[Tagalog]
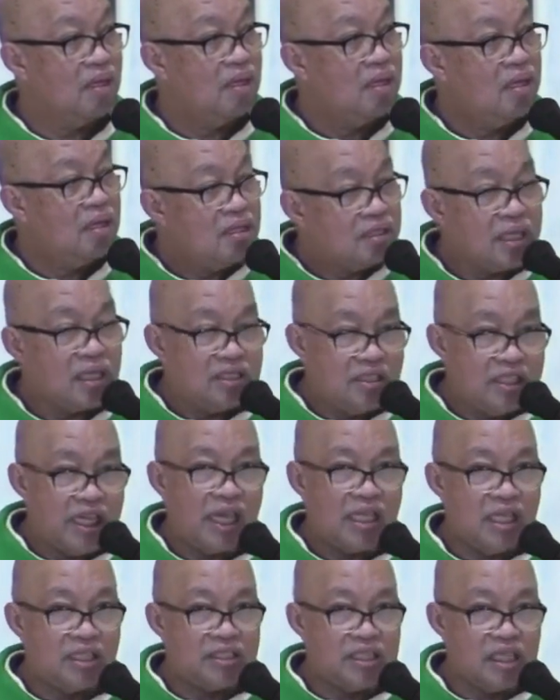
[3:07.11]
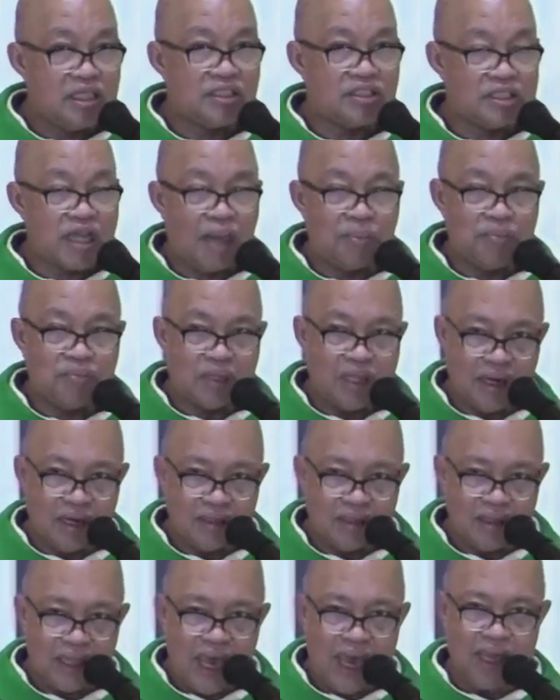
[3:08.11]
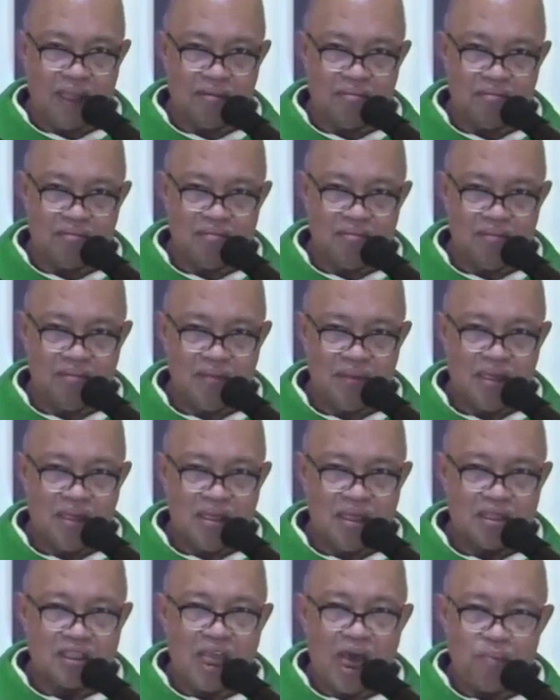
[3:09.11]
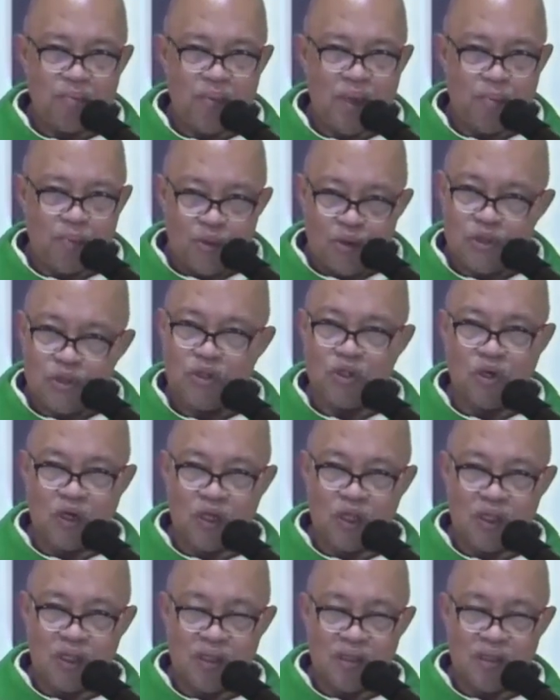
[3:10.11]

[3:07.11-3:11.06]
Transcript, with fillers: Sa Genesis chapter 10, sabi po doon,